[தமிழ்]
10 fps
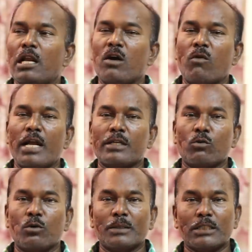நல்லா வாழ்கிற
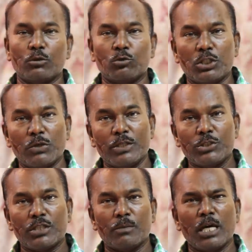குடும்பத்தில் தூக்கி
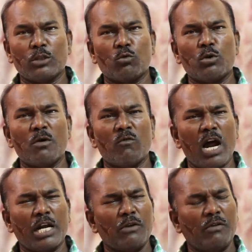வீசிட்டோமா அந்த குடும்பம்
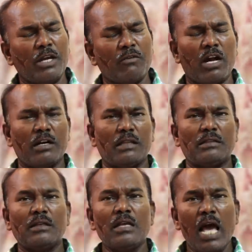வாழவே
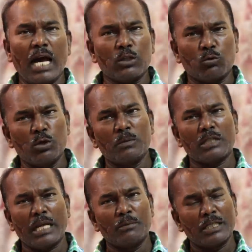வாழாது அந்த குடும்பம்
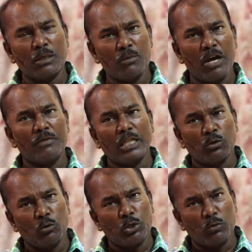தரமட்டமாகவே அந்த
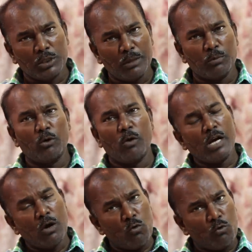ஊரை விட்டே
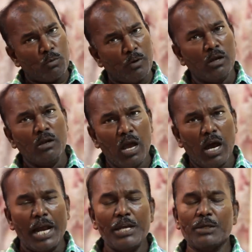போயிடுவாங்க அவங்க குடும்பம்
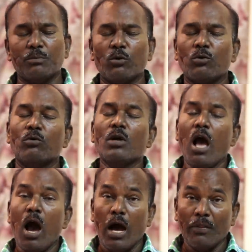அழிஞ்சு போகும்
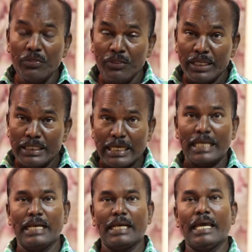அந்த
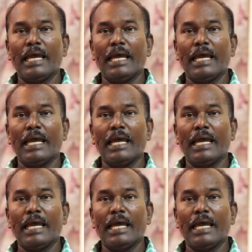நிலையில்